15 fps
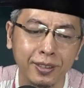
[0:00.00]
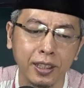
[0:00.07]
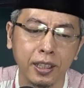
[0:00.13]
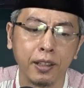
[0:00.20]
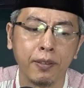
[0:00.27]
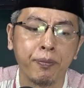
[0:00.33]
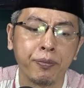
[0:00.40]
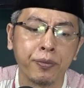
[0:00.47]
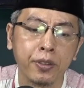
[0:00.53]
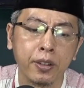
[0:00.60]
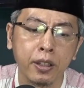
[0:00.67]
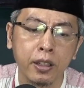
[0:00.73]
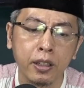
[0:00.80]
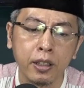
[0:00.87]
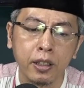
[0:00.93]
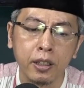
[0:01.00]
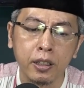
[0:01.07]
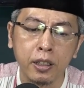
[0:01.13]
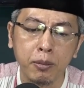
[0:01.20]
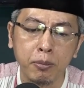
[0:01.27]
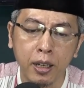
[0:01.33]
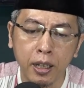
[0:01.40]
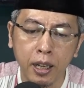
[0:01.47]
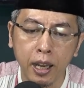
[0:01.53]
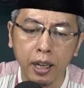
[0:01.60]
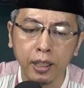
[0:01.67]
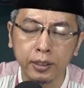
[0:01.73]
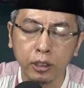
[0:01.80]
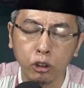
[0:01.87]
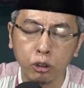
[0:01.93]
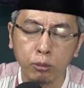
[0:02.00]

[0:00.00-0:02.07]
Ya. Di mana ada satu